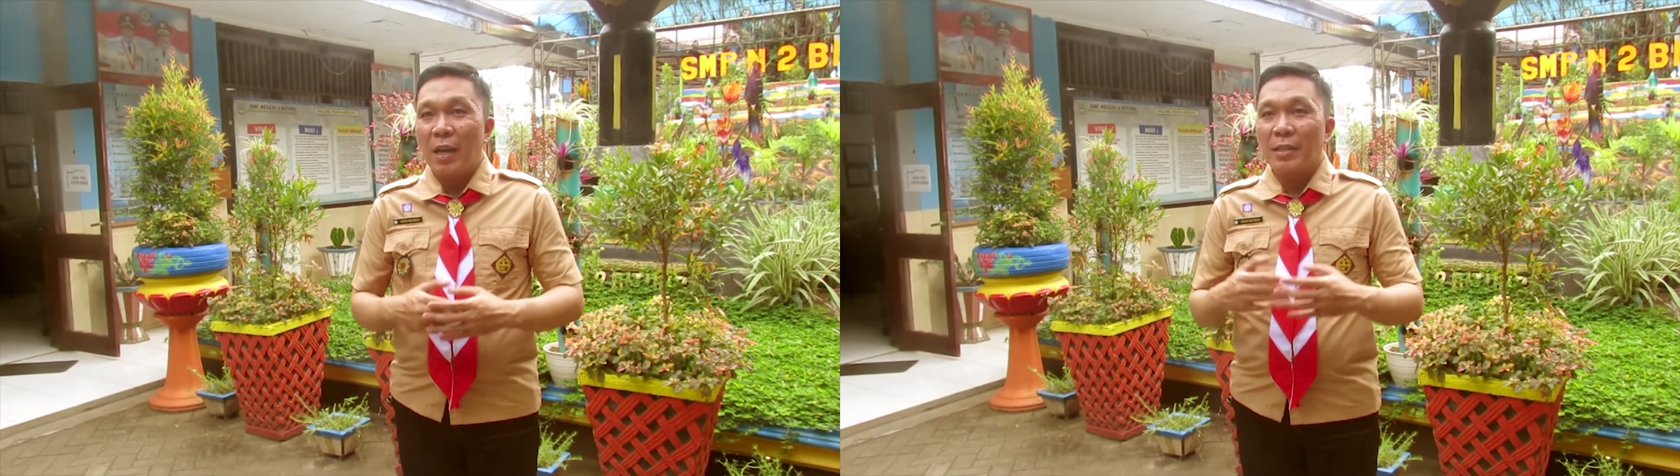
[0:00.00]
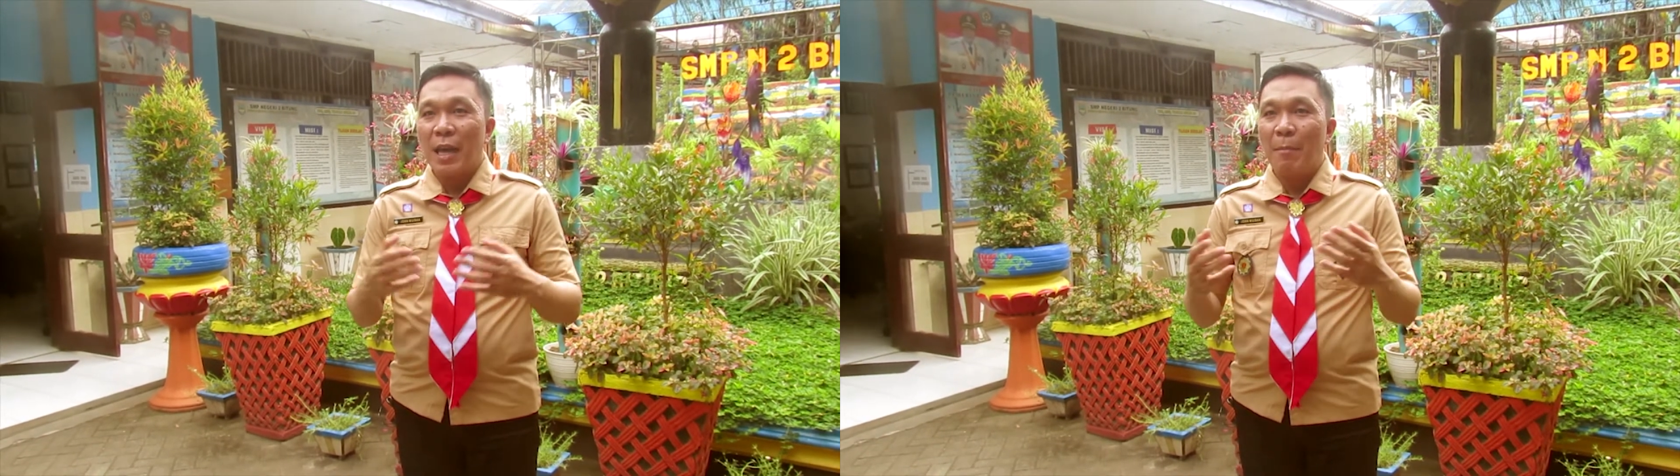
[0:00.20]

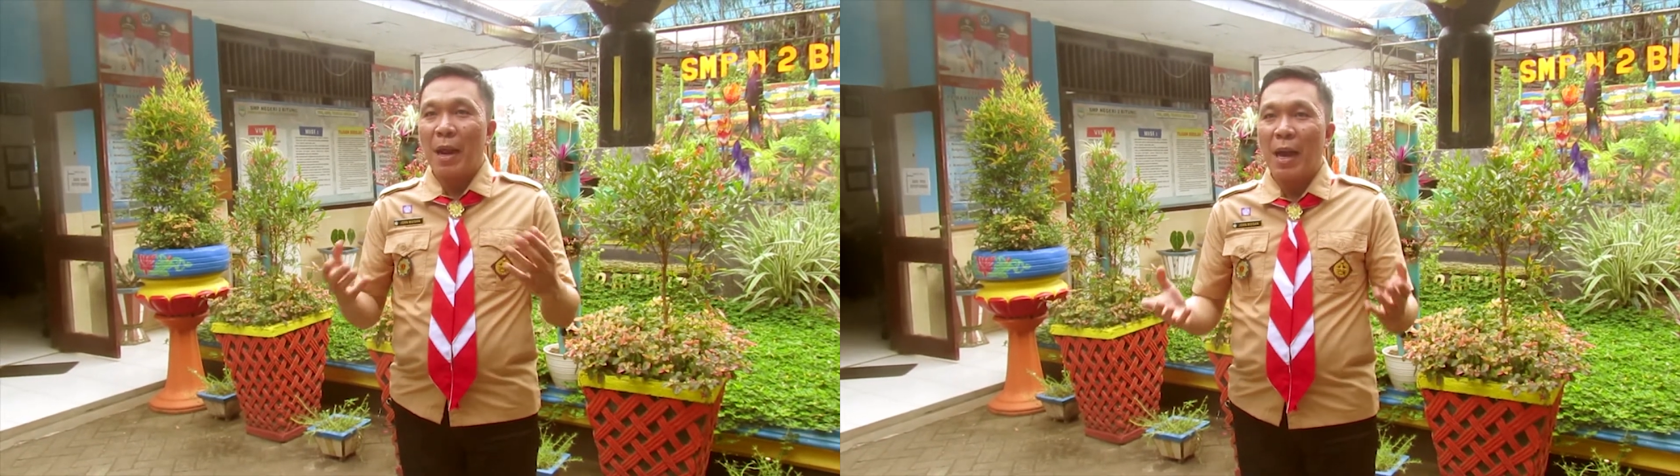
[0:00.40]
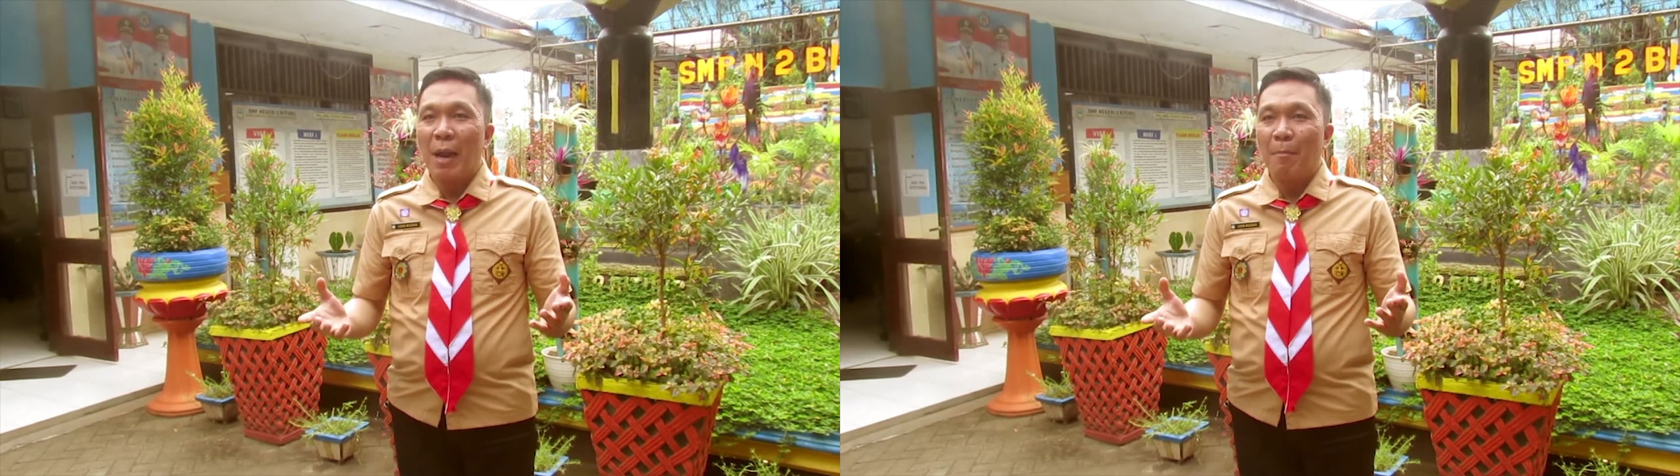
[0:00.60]
saya
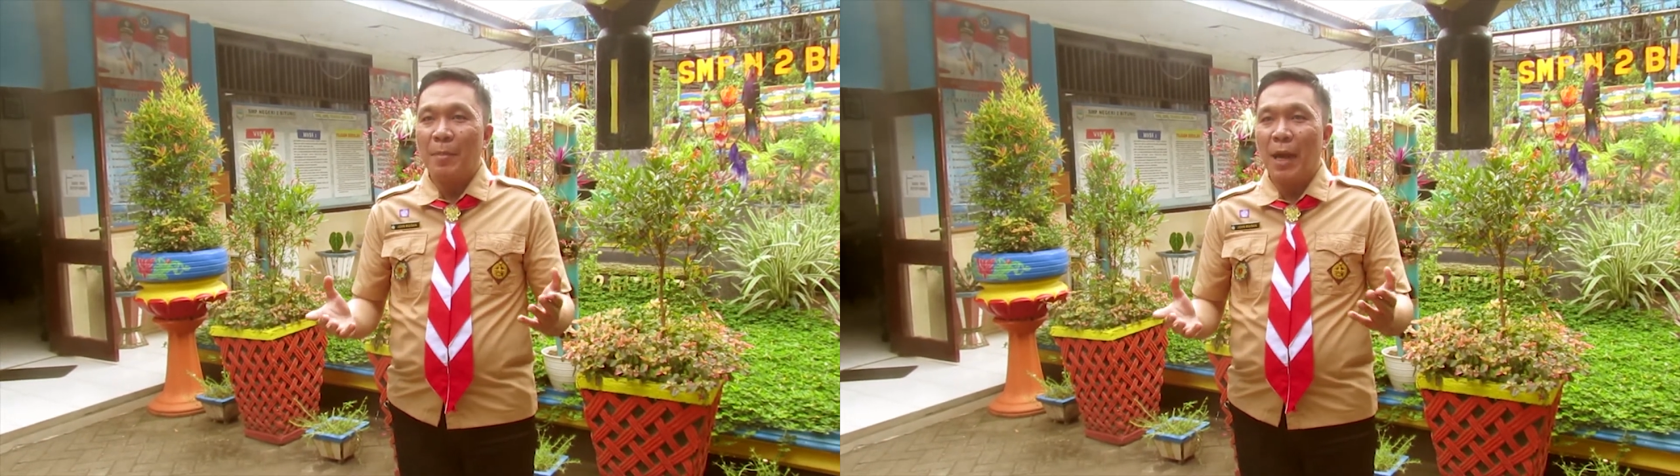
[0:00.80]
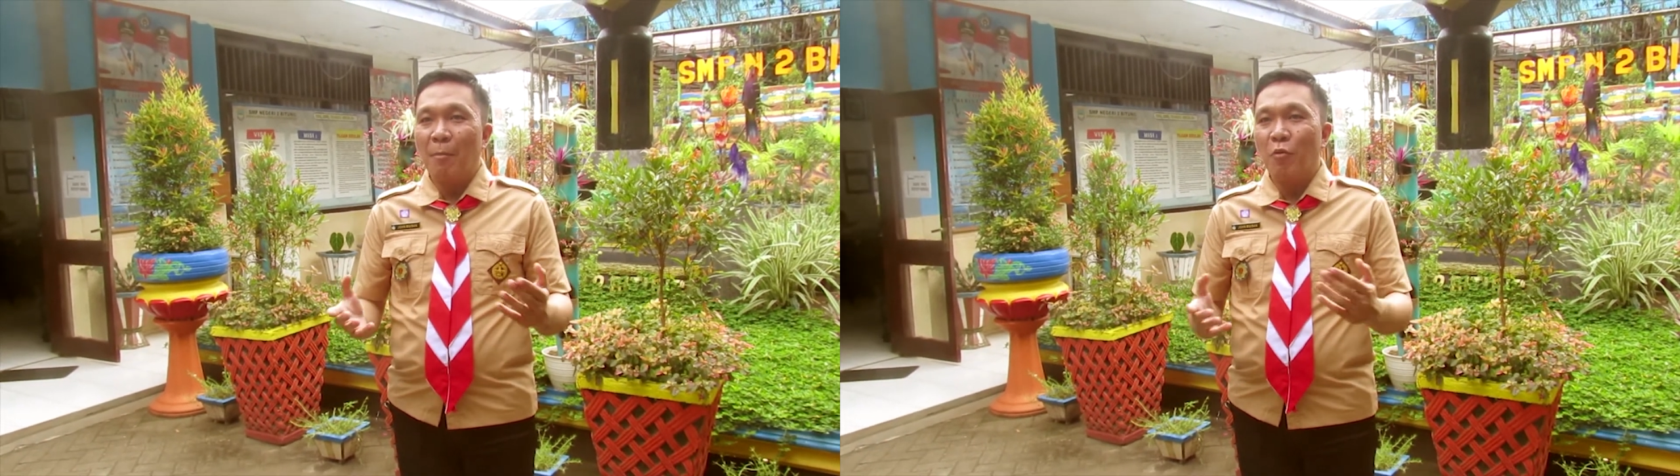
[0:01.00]
berharap
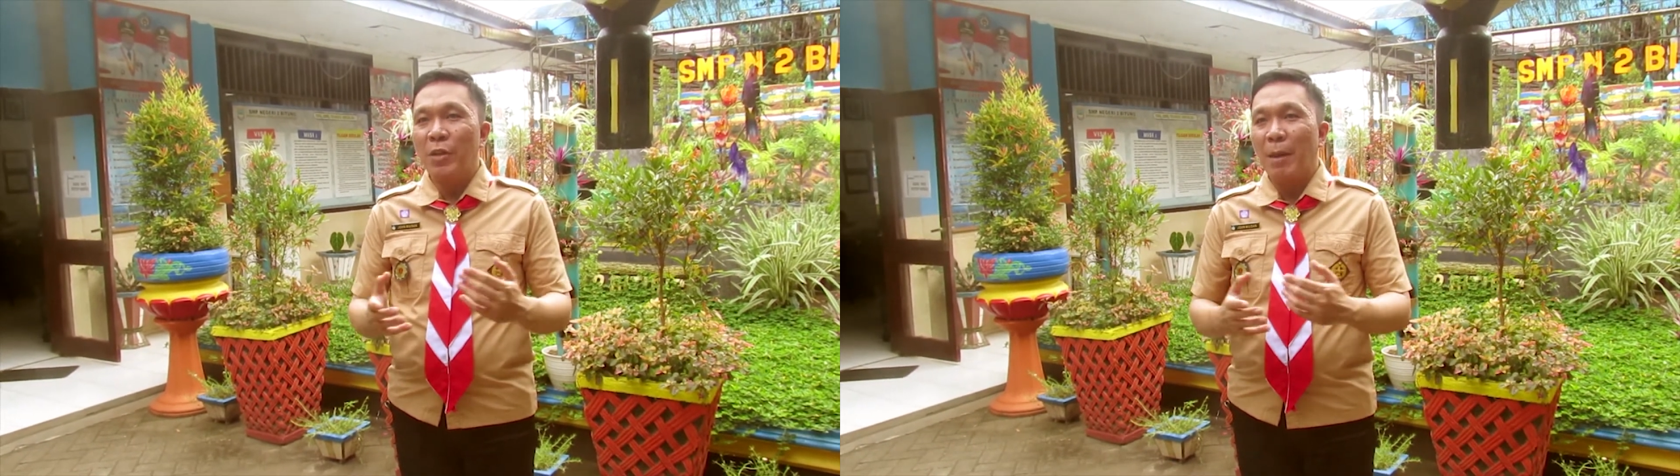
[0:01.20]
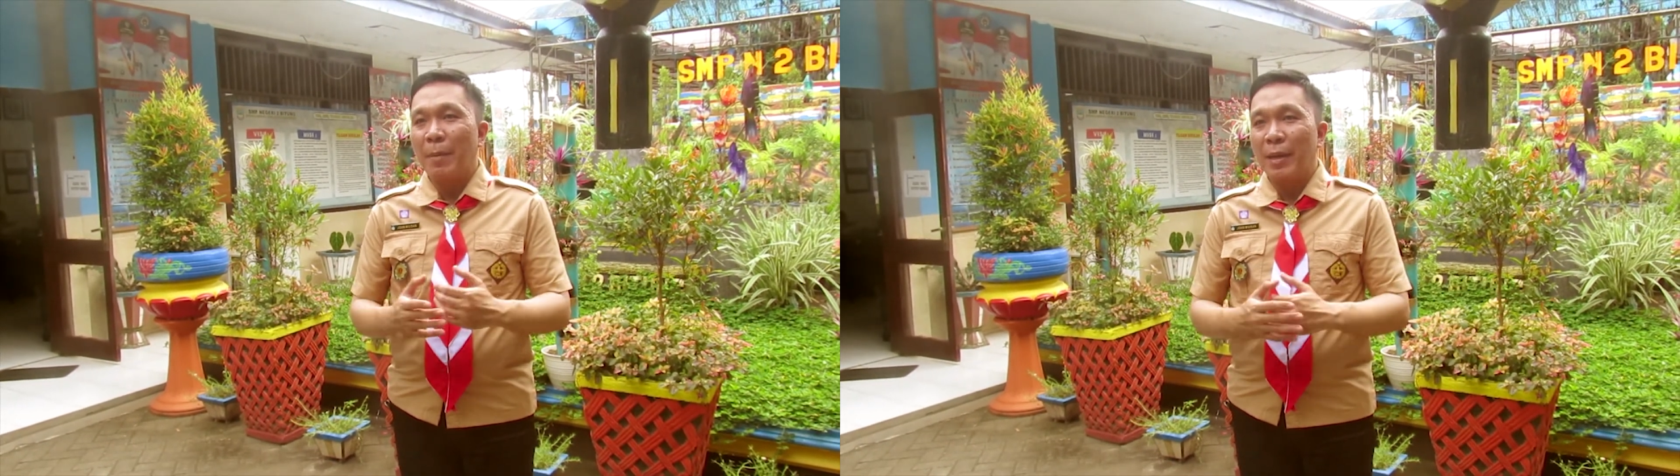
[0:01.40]
dalam
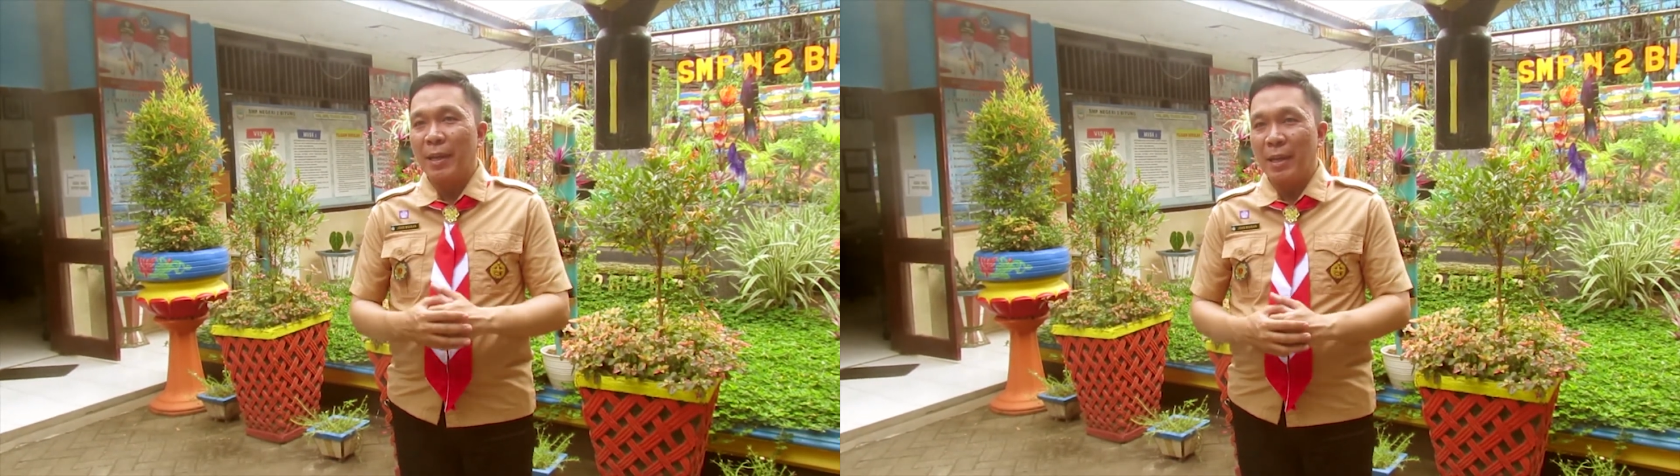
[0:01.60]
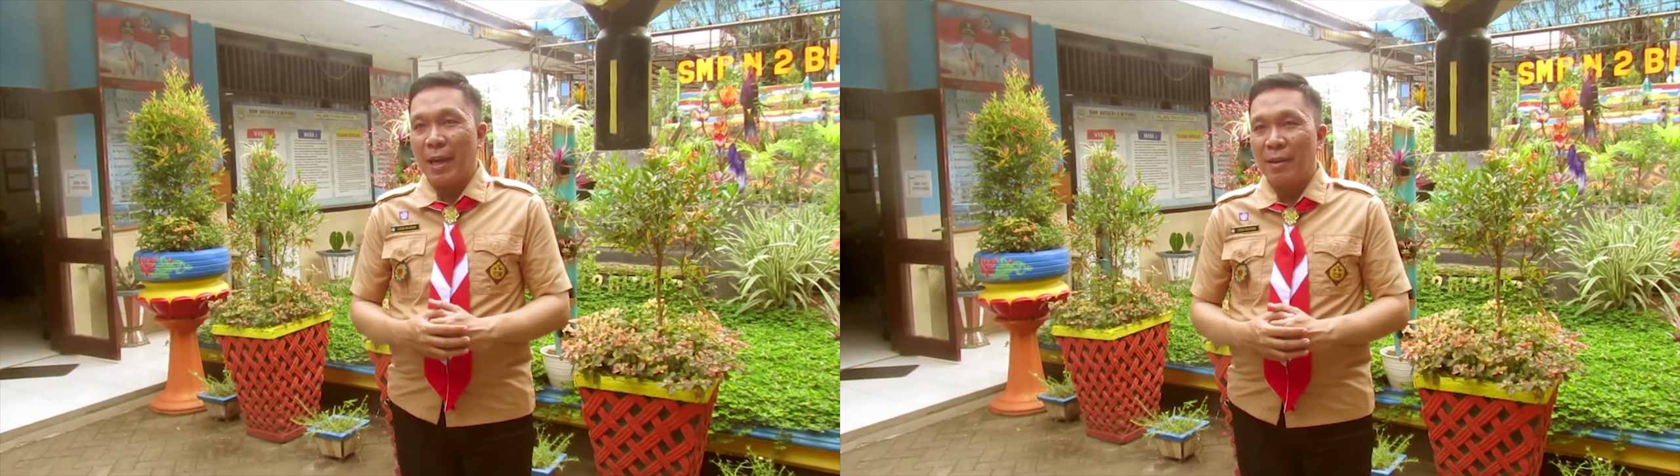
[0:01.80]
dunia
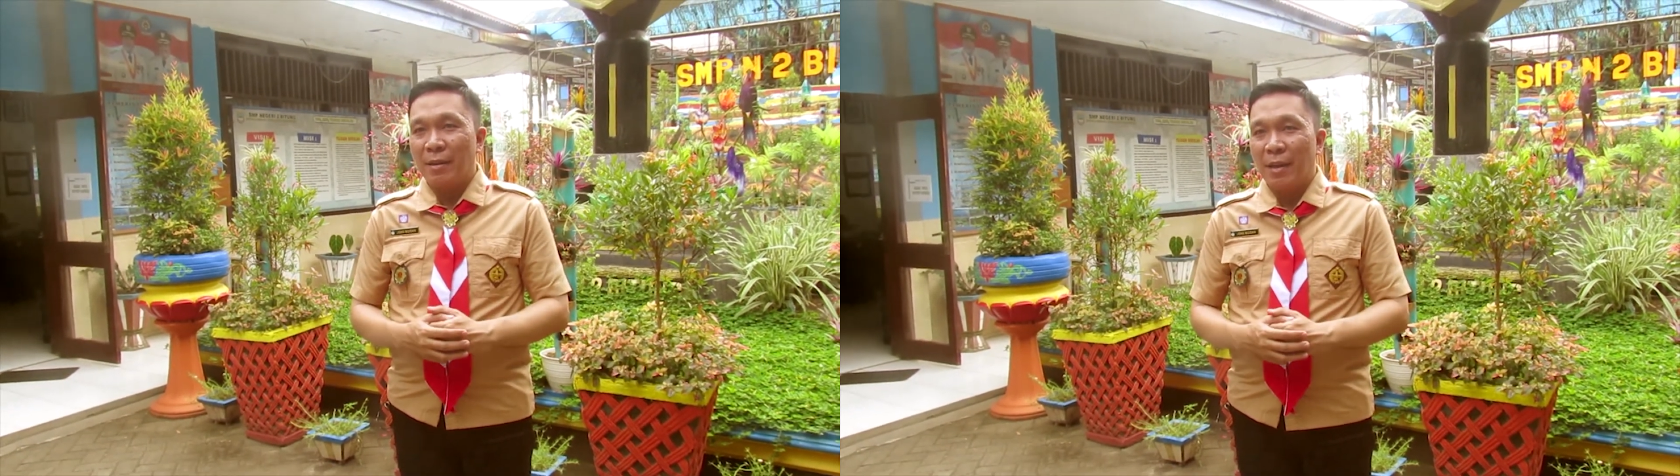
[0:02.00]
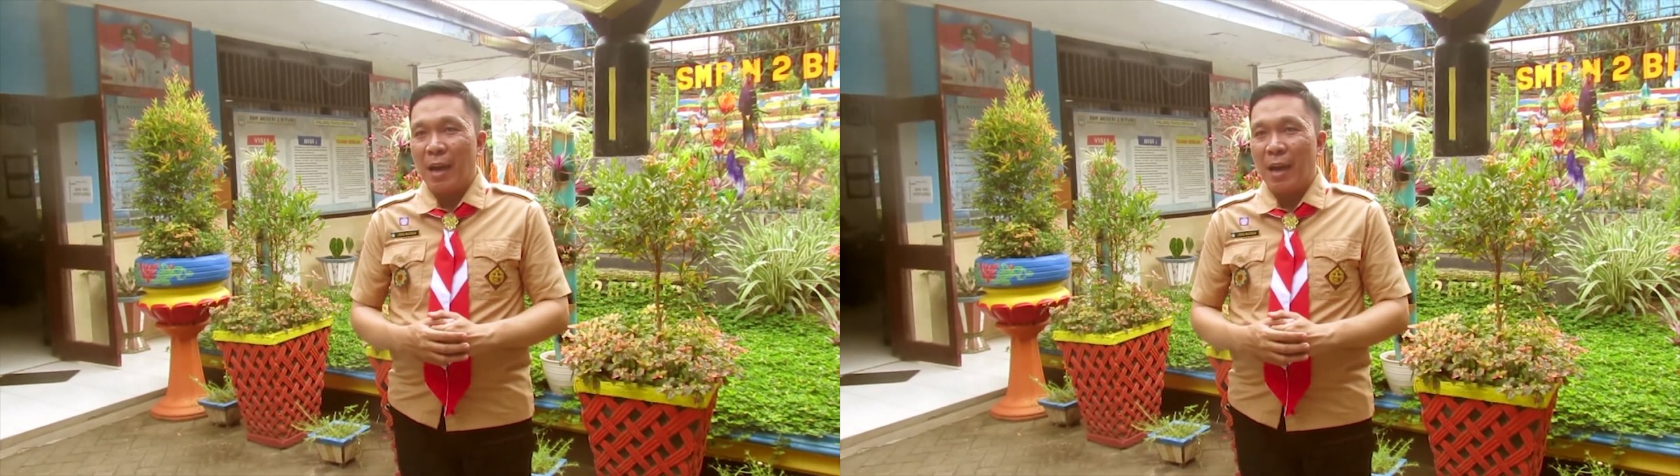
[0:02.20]
pendidikan